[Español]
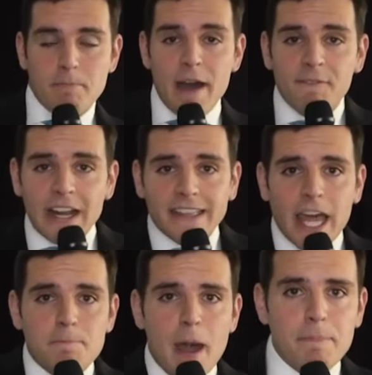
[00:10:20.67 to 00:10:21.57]
Va a
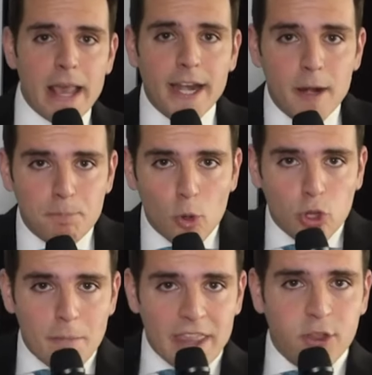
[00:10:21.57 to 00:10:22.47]
faltar papel en el
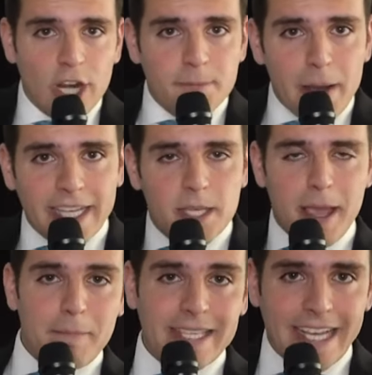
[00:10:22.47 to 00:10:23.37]
puto Amazonas para
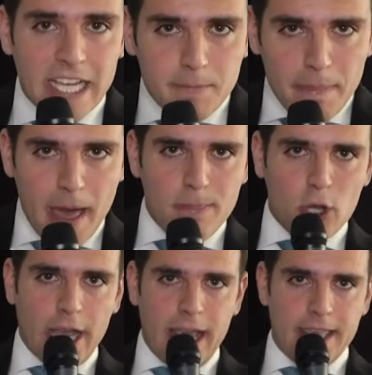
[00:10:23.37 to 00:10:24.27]
que me, sigáis
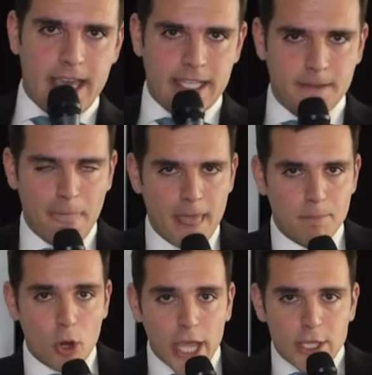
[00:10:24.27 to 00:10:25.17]
mandando querellas.
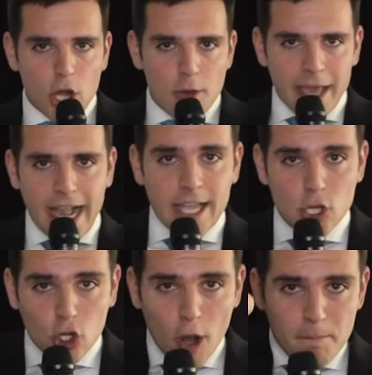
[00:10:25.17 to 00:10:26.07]
Porque yo no me
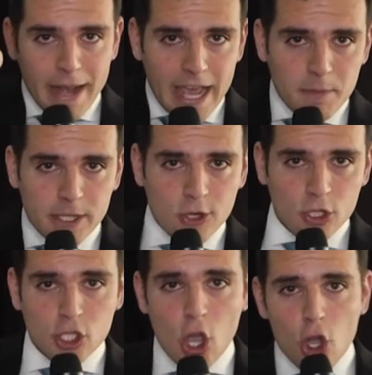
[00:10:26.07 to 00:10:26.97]
callo. Compra
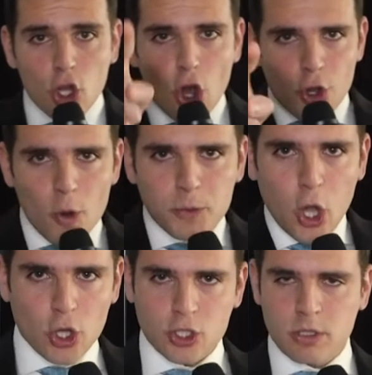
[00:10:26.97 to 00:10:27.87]
árbitros.
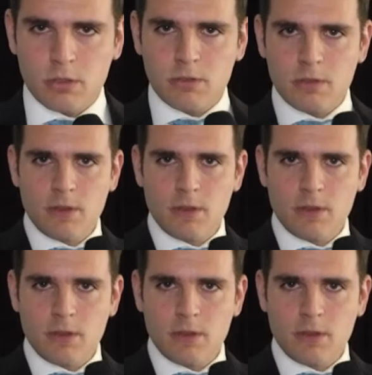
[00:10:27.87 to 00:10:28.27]
Corruptos.